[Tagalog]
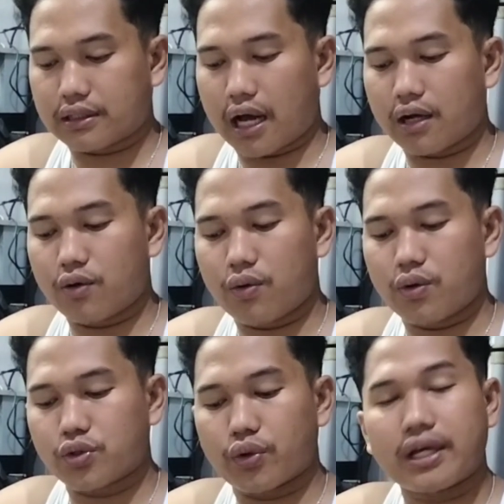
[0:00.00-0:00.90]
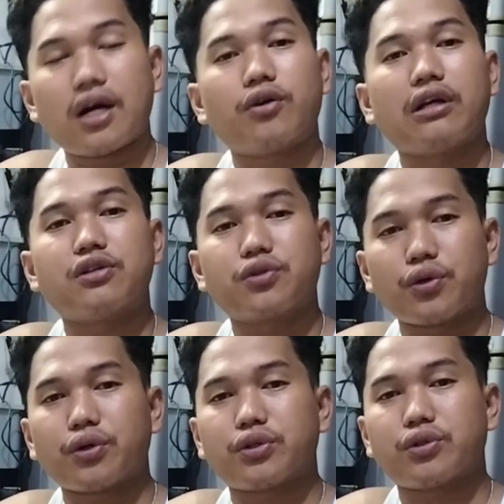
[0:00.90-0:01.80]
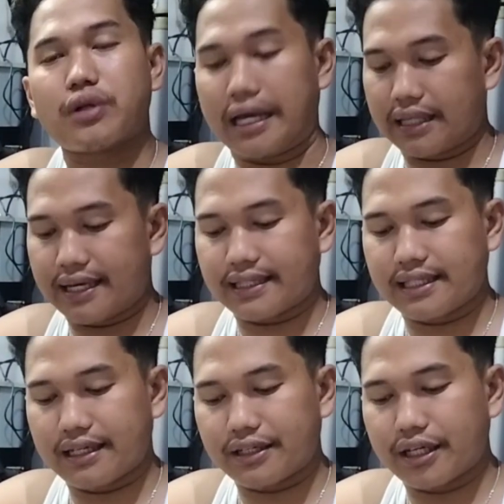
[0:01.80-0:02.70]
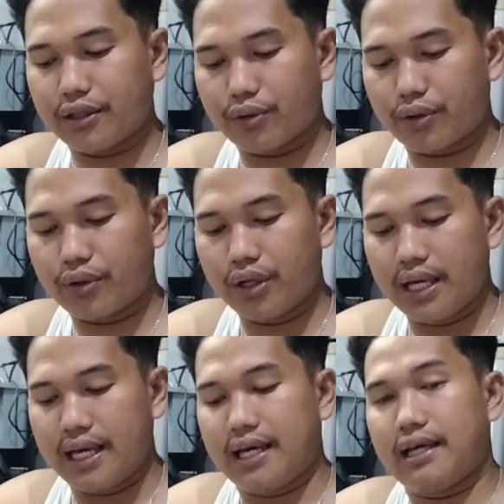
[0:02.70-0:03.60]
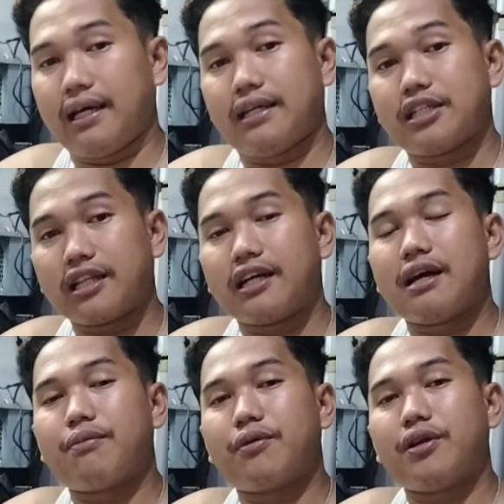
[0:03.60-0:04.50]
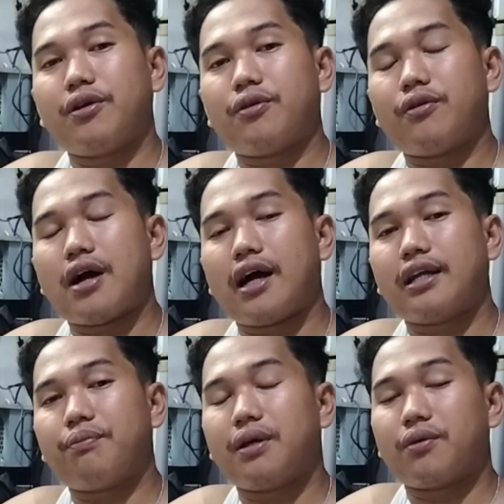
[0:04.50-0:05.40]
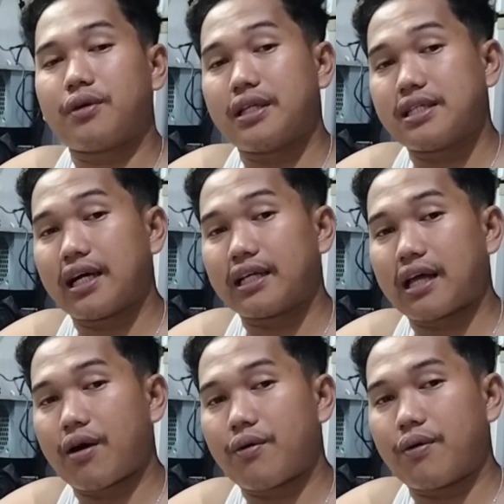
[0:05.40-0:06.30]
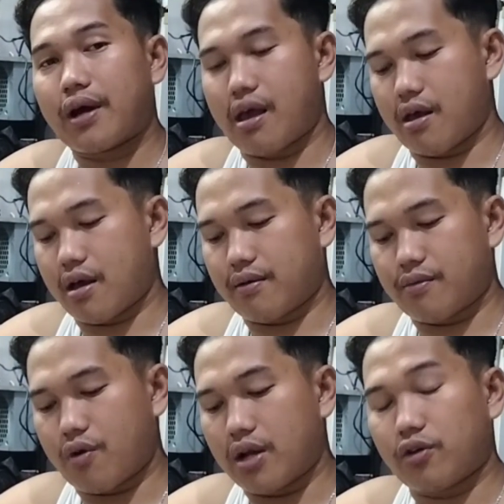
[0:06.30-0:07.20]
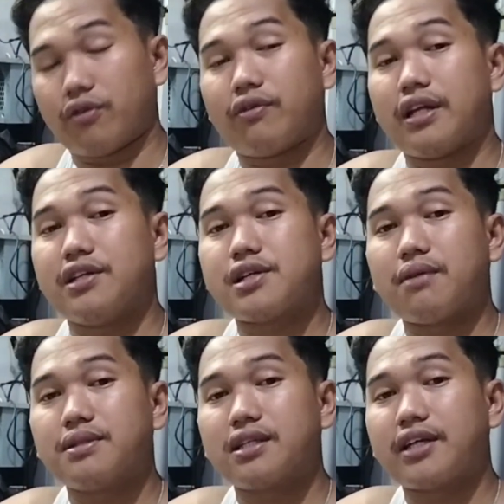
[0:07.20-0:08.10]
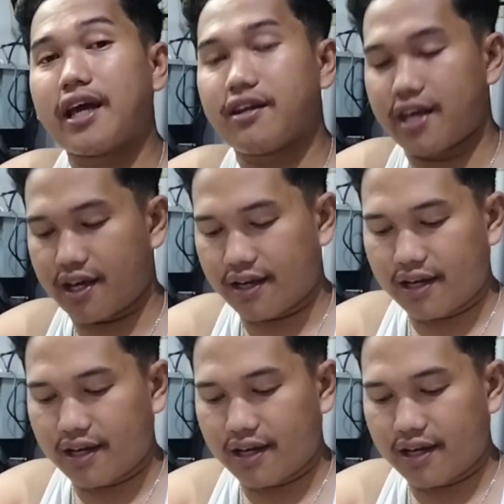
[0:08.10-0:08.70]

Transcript: Tago, Surigao del Sur. So natay reseller dadto. I-chat lang yapon ko ninyo kung ahalapit o kinsa nga tao kay kuan confidential man sad kay ni.